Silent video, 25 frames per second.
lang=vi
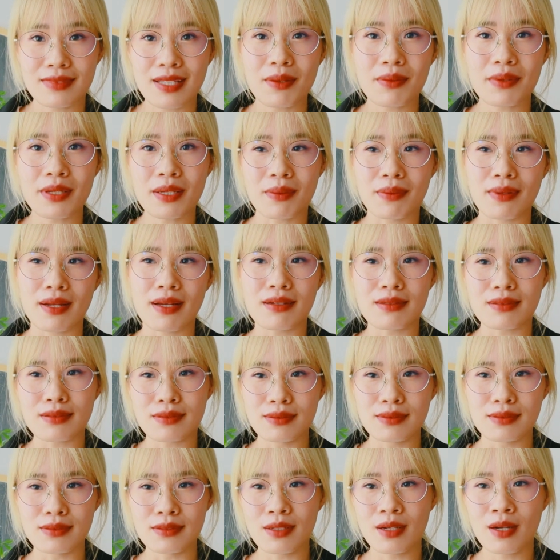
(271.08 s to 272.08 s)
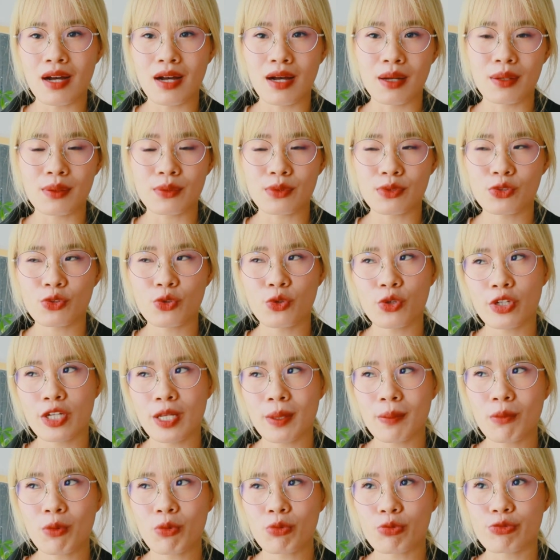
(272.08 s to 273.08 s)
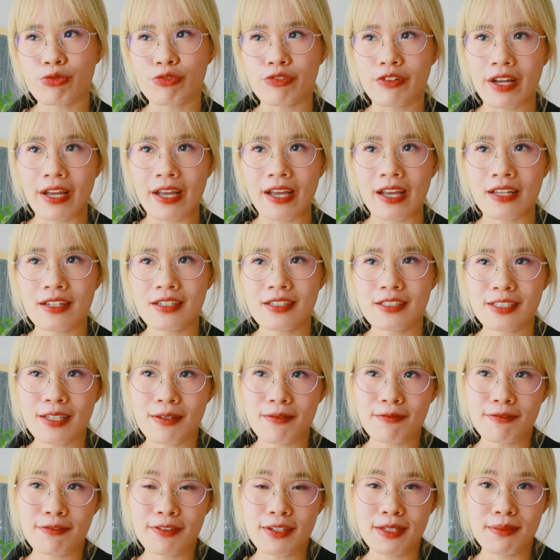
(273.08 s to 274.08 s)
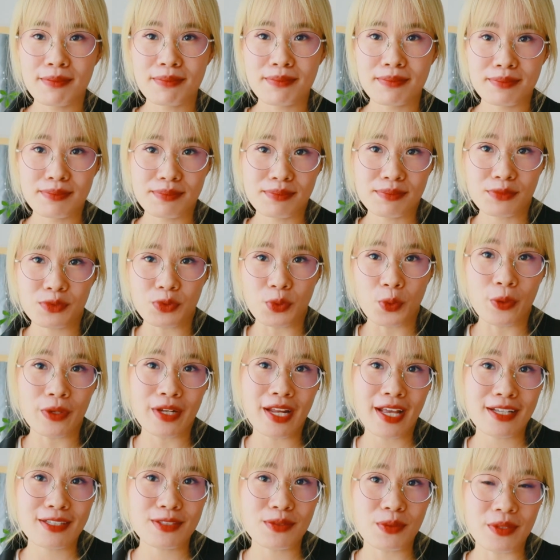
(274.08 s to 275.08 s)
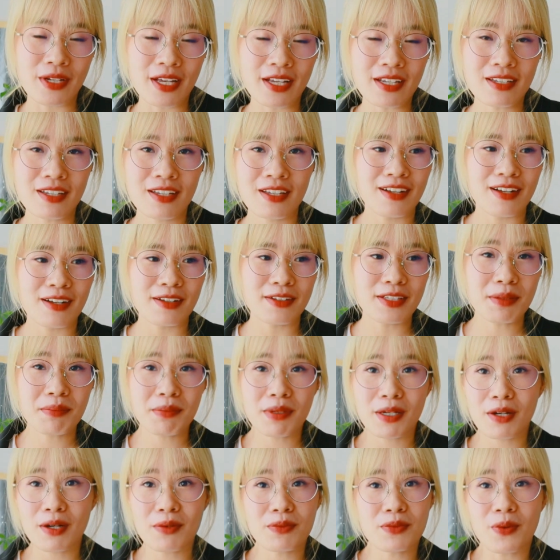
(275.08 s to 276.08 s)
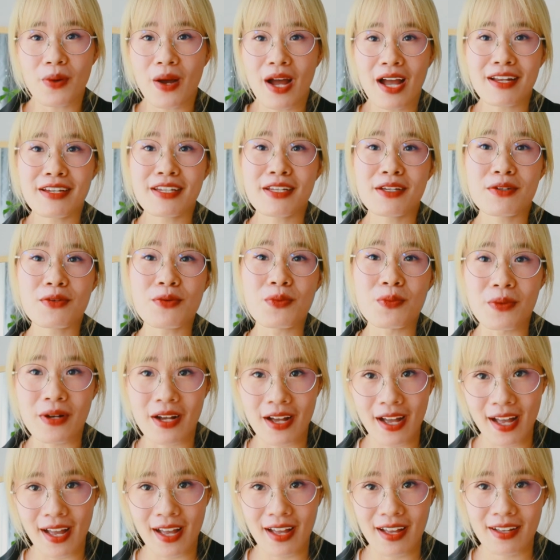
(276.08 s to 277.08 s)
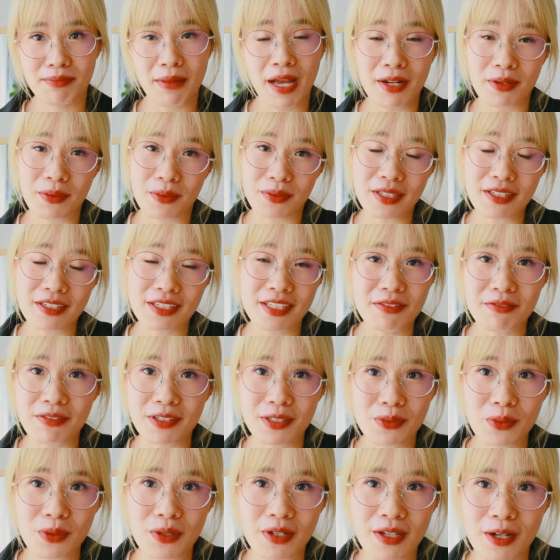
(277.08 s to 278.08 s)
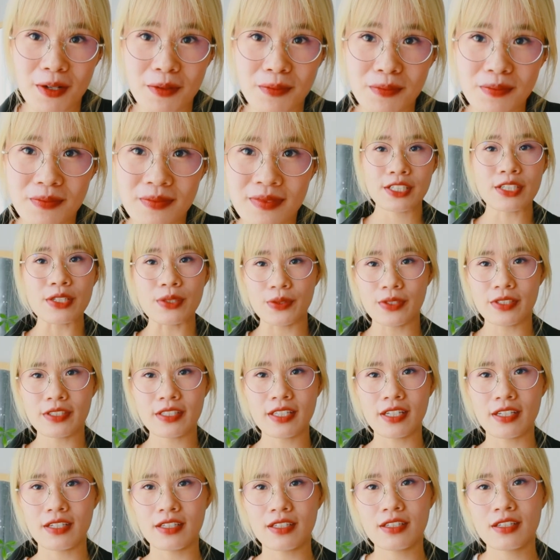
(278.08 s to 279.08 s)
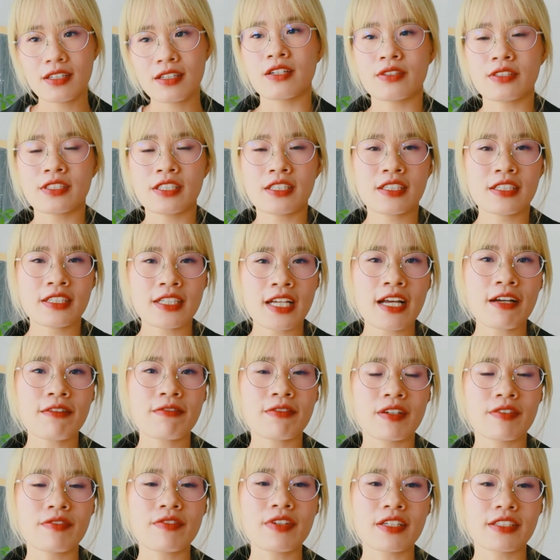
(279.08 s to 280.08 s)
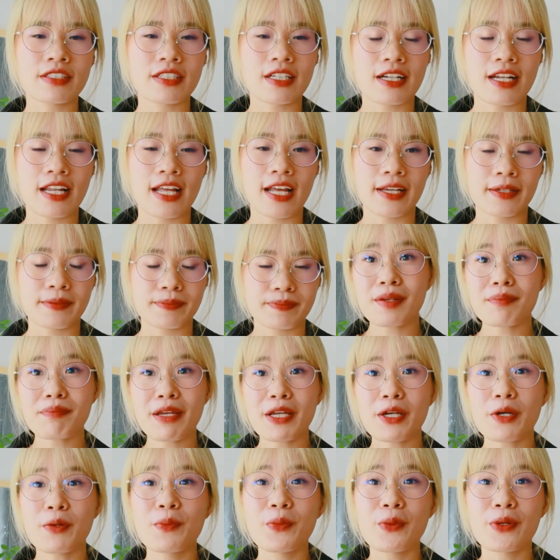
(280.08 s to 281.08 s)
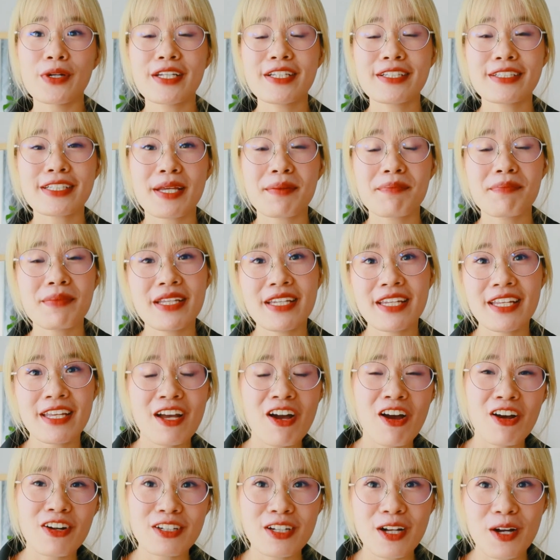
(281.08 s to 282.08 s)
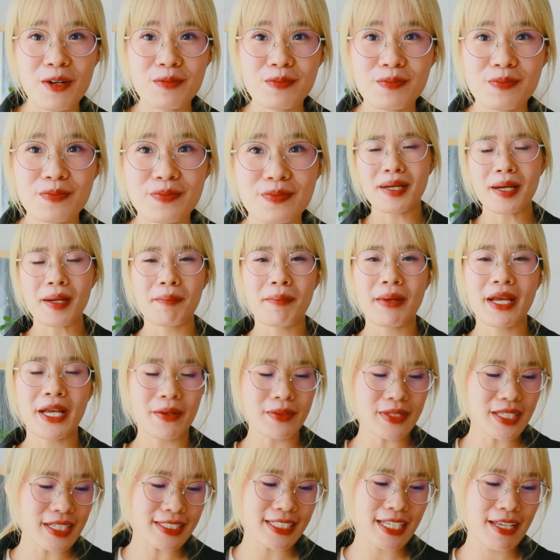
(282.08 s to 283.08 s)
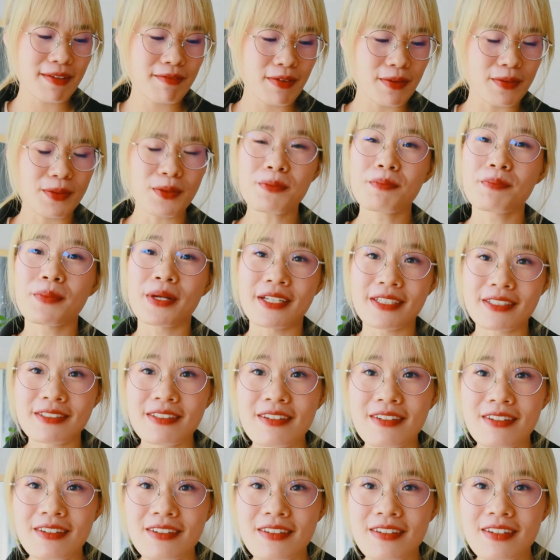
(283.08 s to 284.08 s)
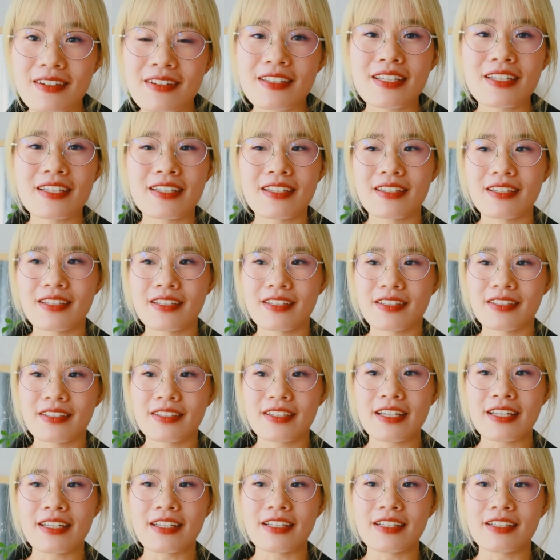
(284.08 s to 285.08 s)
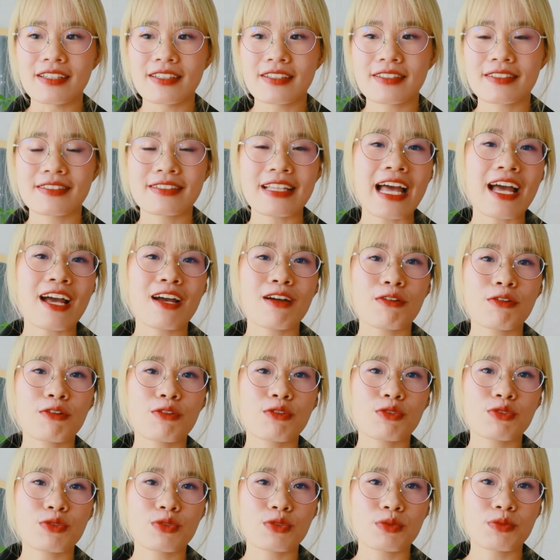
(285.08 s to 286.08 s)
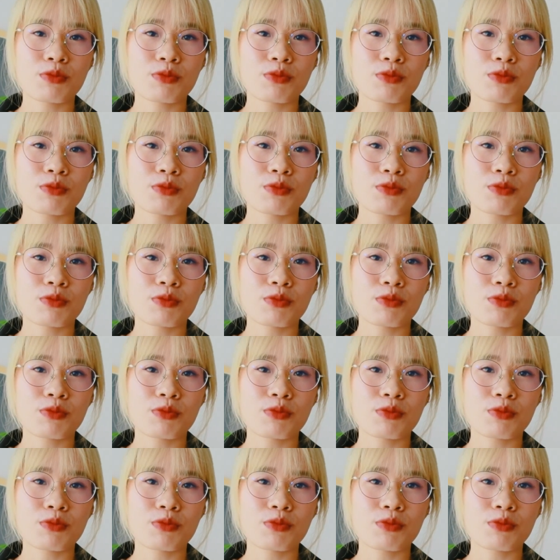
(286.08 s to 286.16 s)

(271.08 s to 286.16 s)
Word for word: theo kiểu là ừ à, tôi đã book vé đi xem phim tối nay rồi đấy à, nhưng mà không có ai đi cùng cả bạn có thể đi với tôi không kiểu như thế nó sẽ khác với việc rằng là mày có muốn đi xem minion không à, mày có thể xem vào lúc mấy giờ thì để tao